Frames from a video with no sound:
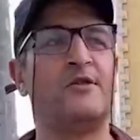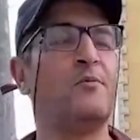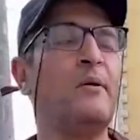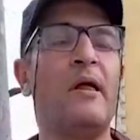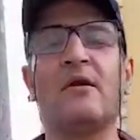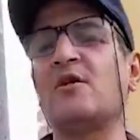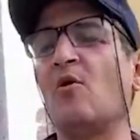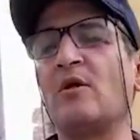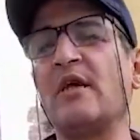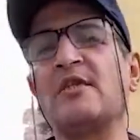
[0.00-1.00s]
يمكن حضرتك
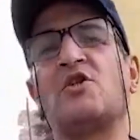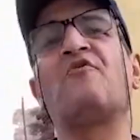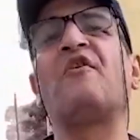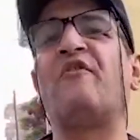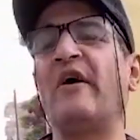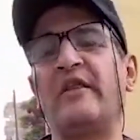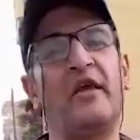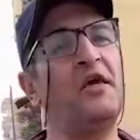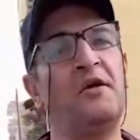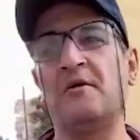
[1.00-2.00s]
صورت عايز شفت فيه قد
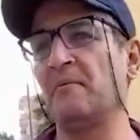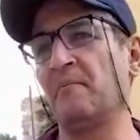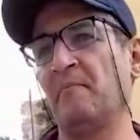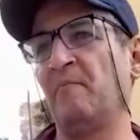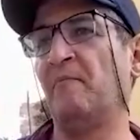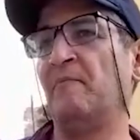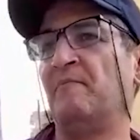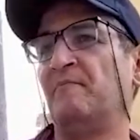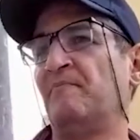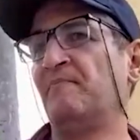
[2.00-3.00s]
ايه؟ الخبر
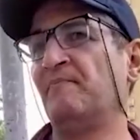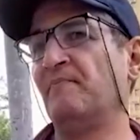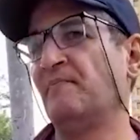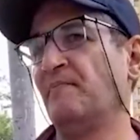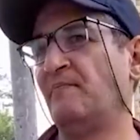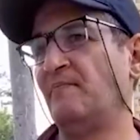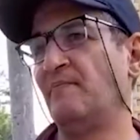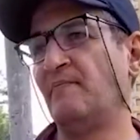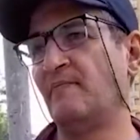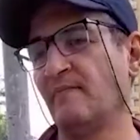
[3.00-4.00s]
حضرتك مين قاله
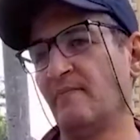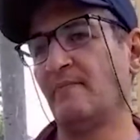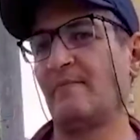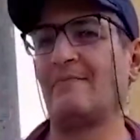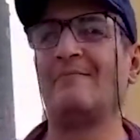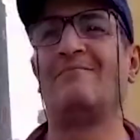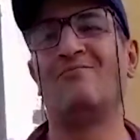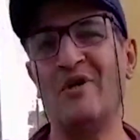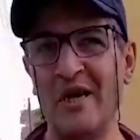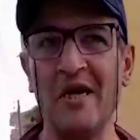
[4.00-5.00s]

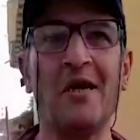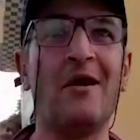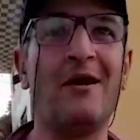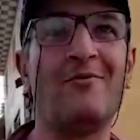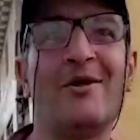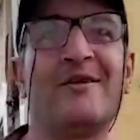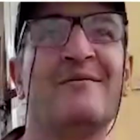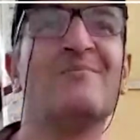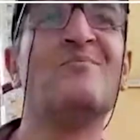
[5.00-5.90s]
مين اللي قال لنا الخبر؟